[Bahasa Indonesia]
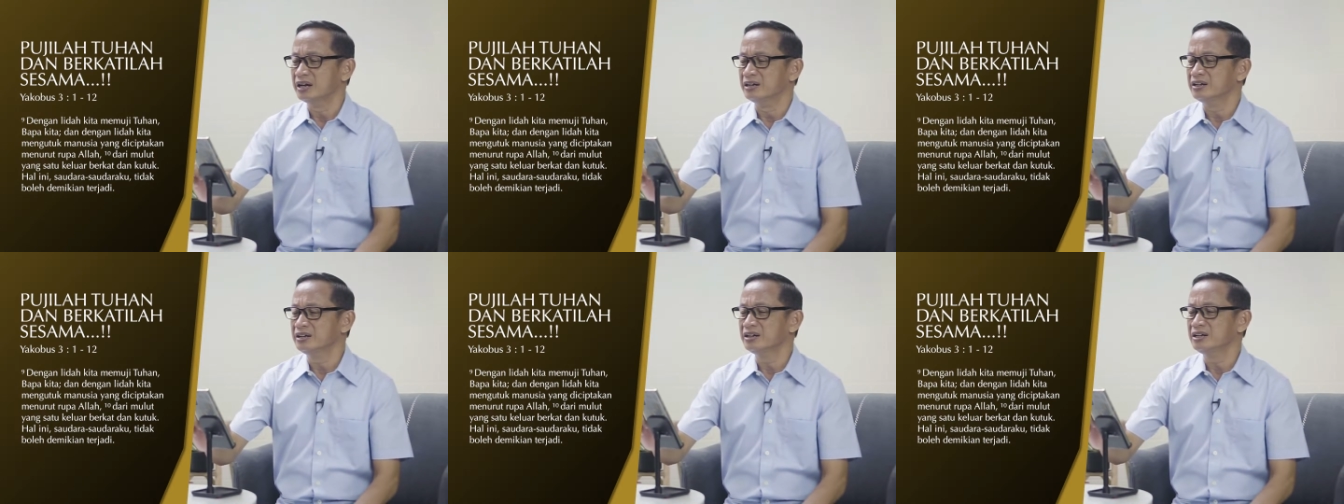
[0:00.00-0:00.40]

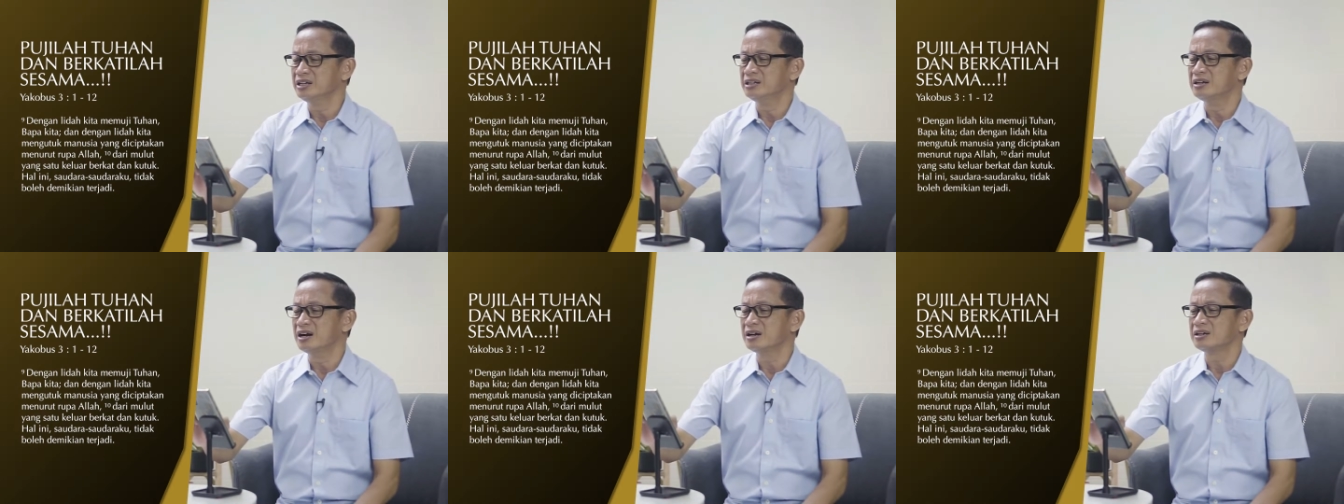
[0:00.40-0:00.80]
dan dengan
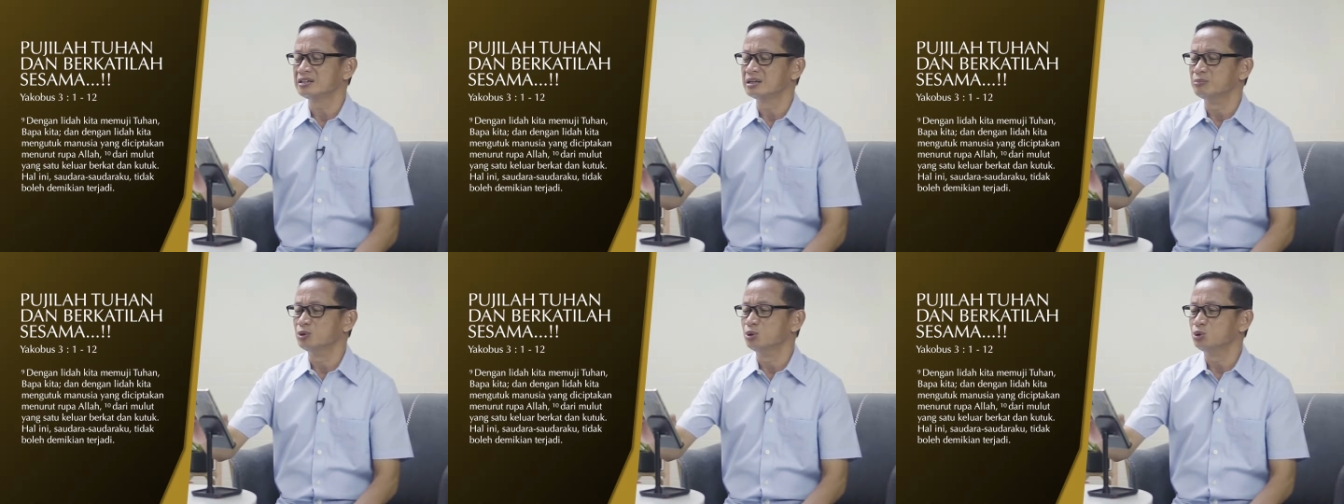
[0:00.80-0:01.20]
lidah
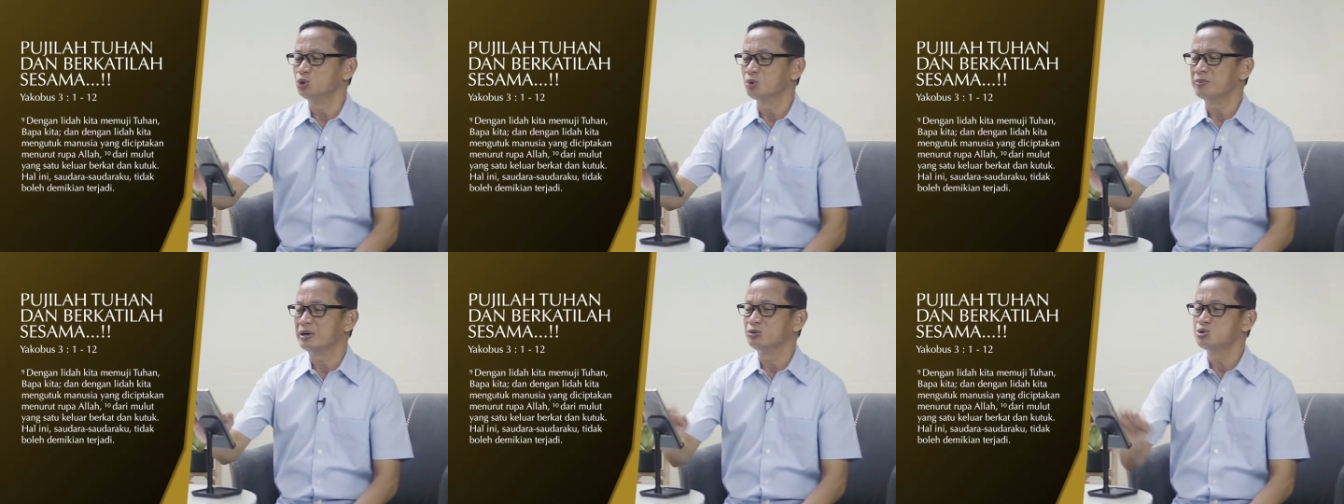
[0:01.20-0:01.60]
kita
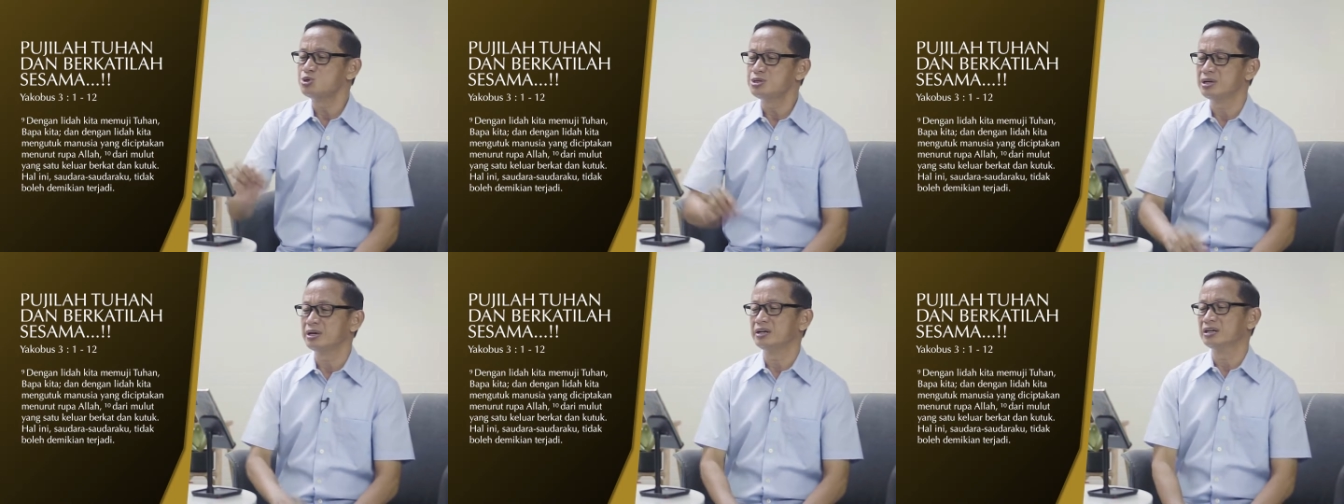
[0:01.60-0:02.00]
mengutuk
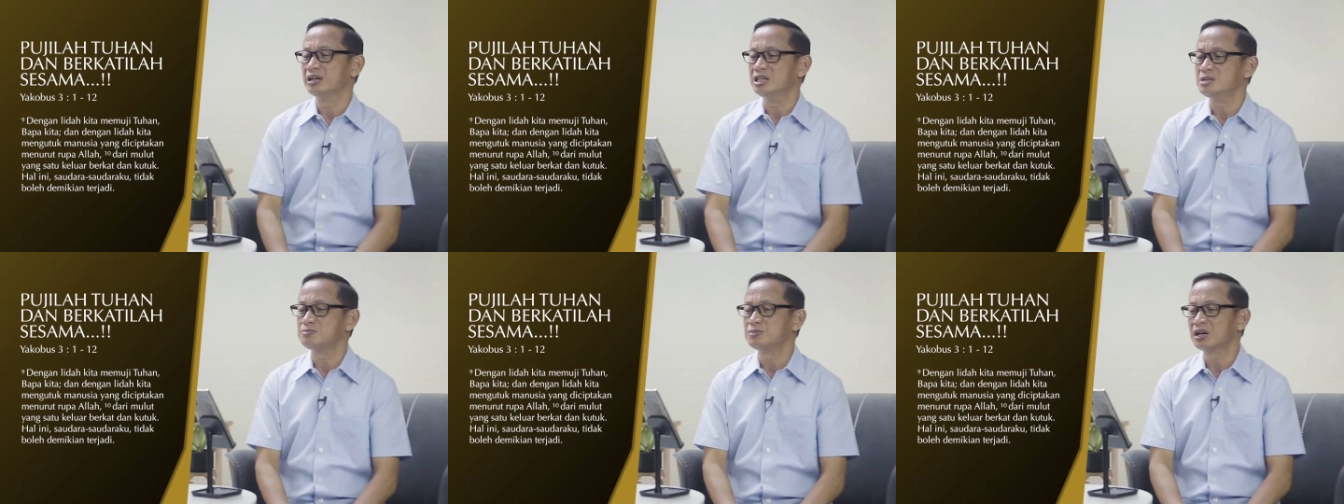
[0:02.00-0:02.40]
manusia yang
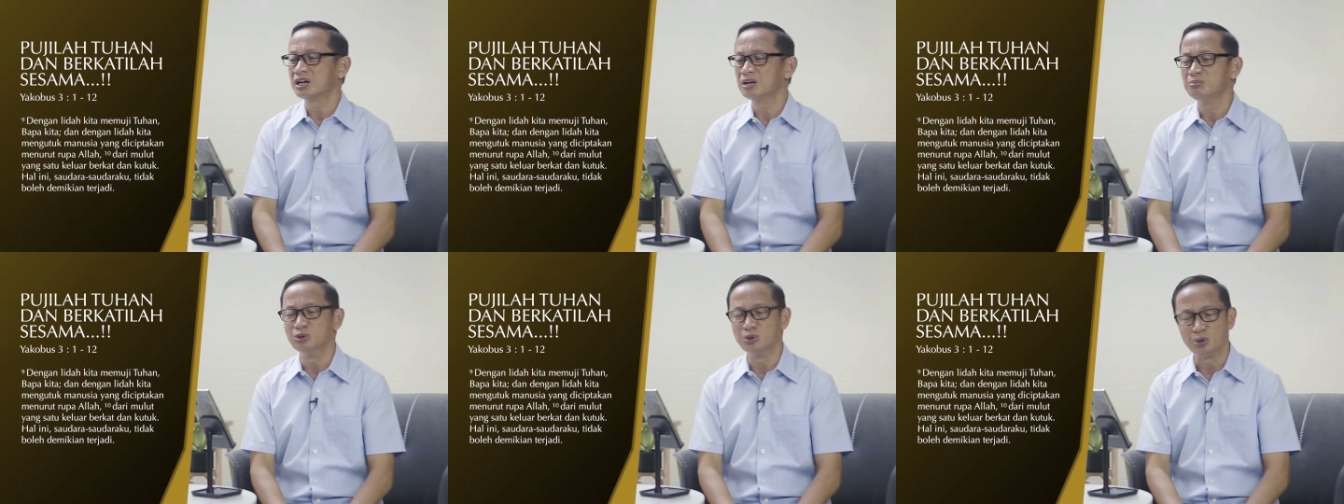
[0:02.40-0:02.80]

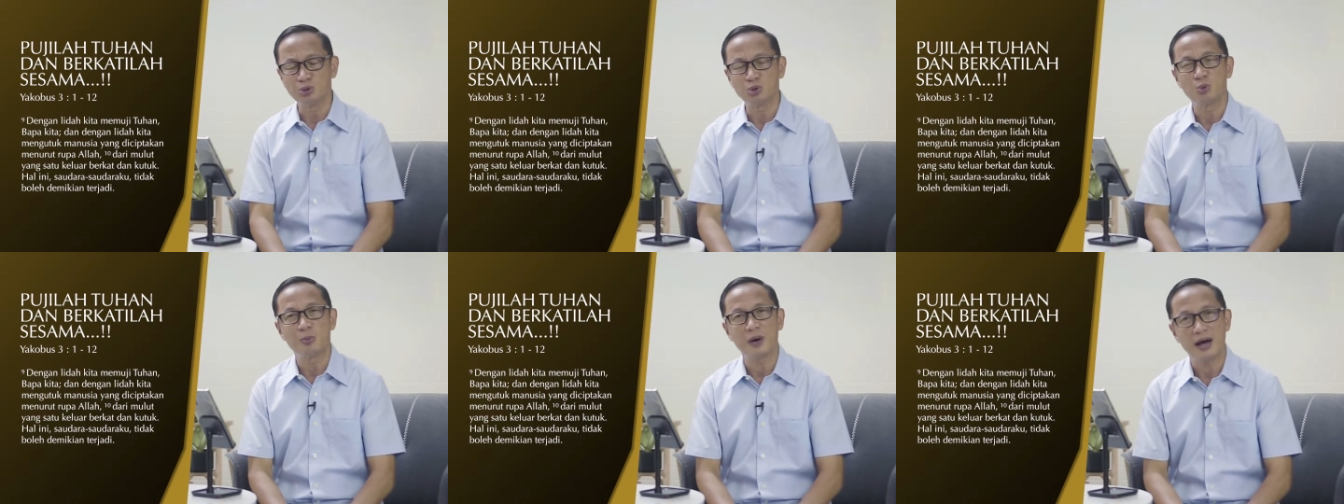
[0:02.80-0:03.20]
diciptakan
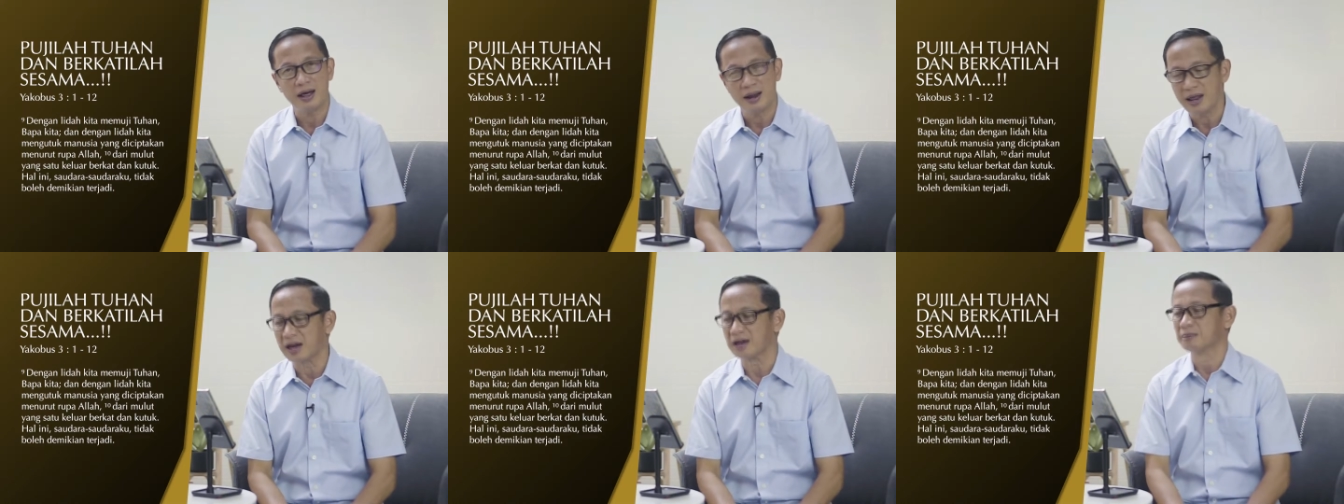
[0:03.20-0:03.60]
menurut rupa
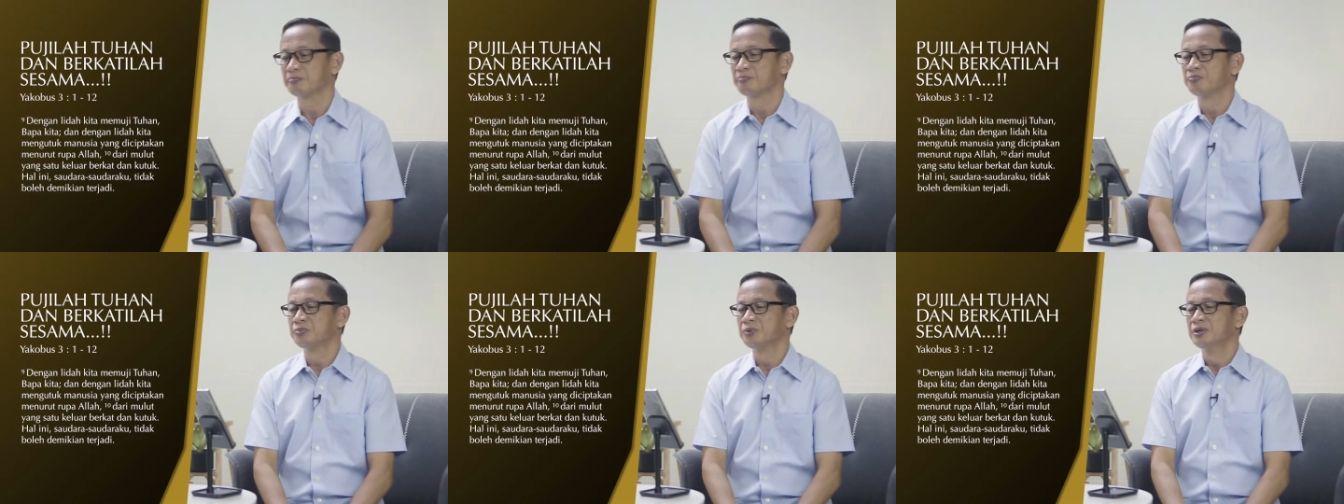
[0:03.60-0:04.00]
Allah.